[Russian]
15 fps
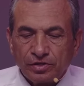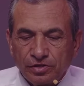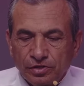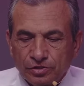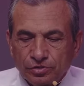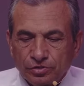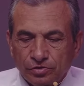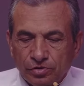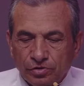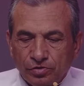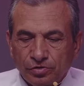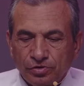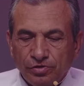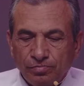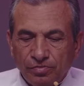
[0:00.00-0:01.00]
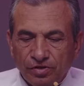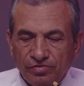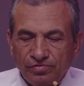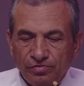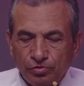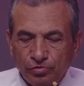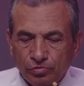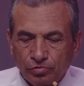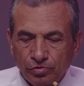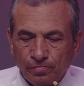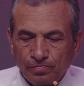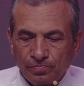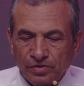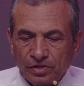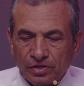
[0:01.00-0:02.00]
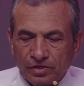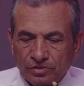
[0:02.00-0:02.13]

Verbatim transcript: конечно, Он имел в виду